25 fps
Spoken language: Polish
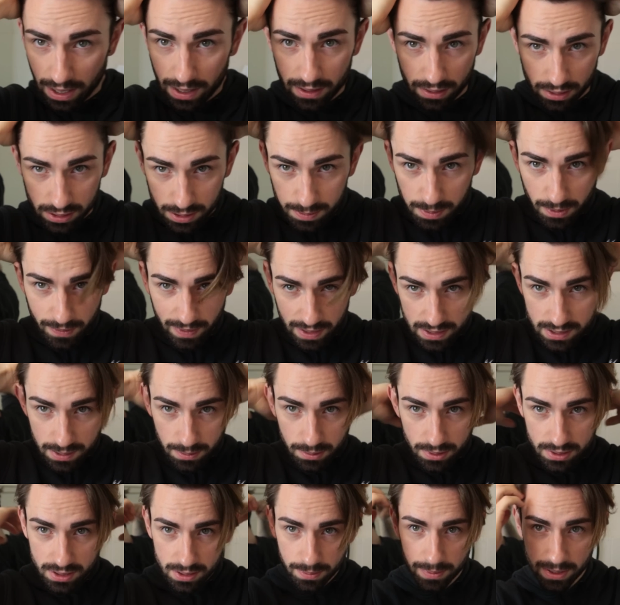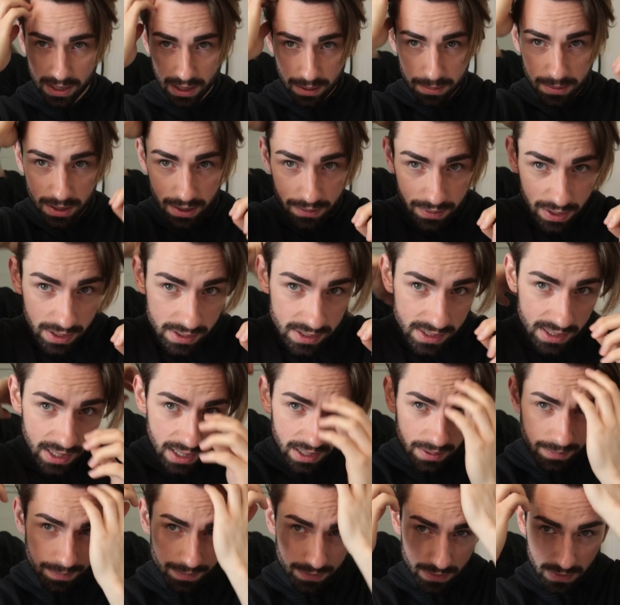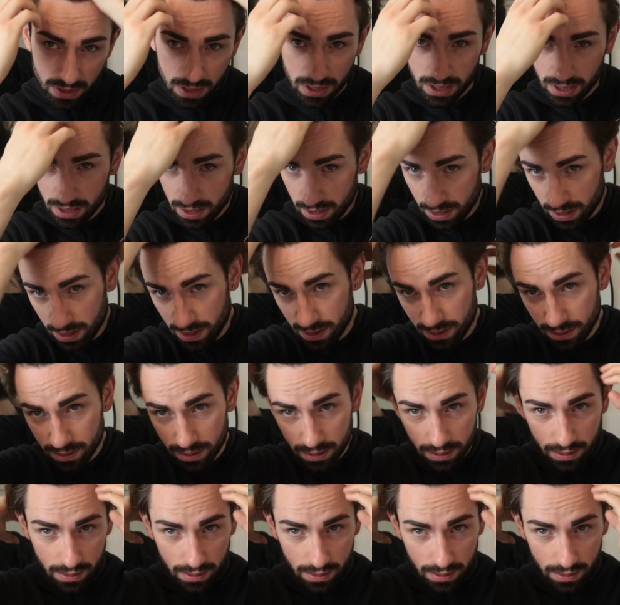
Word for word: Ok, rozprowadzam go sobie tak mniej więcej i